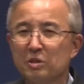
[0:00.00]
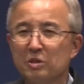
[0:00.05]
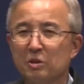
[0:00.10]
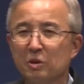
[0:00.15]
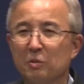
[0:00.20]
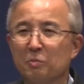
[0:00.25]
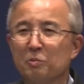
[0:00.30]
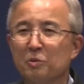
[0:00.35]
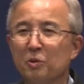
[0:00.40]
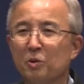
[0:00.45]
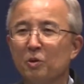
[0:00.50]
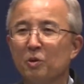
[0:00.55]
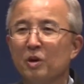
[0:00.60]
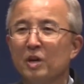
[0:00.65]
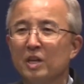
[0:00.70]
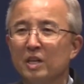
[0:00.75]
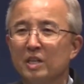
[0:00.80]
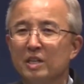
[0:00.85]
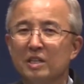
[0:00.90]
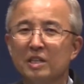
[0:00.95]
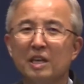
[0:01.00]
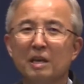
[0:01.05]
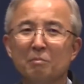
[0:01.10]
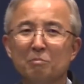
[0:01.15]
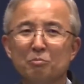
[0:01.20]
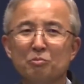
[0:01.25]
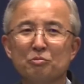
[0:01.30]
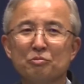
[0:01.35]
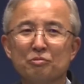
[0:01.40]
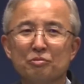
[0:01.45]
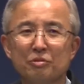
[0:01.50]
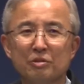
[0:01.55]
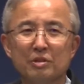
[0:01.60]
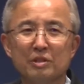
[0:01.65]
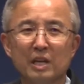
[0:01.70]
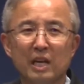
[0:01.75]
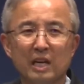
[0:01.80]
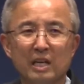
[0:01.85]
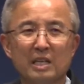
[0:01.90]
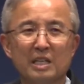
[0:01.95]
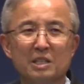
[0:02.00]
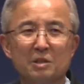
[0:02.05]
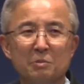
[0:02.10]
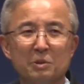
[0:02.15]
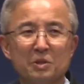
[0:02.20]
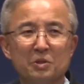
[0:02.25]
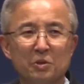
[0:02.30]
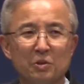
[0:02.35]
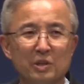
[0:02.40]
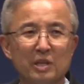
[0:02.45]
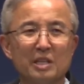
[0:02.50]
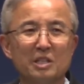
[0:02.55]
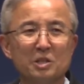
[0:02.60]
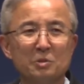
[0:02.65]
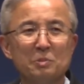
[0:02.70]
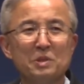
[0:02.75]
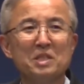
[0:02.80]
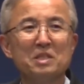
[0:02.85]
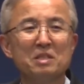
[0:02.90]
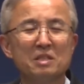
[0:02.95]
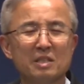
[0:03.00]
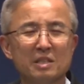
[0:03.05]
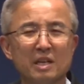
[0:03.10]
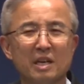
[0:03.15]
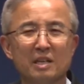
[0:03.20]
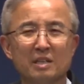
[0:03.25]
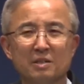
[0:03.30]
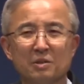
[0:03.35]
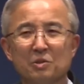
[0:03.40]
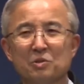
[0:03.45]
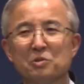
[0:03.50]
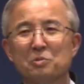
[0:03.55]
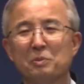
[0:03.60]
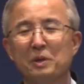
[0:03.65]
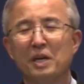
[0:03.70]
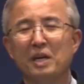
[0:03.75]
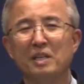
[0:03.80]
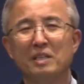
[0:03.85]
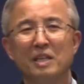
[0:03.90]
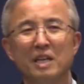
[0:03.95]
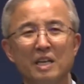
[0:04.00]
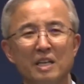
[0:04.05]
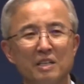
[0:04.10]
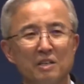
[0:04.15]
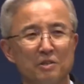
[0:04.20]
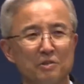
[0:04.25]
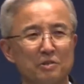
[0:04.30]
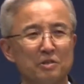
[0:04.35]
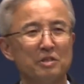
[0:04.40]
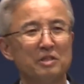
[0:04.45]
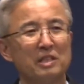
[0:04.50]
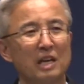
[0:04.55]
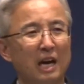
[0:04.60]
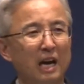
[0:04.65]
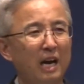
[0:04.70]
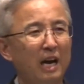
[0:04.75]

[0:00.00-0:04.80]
없고 이게 무슨 하나님의 선하심이 있을까 그러지만 그것을 다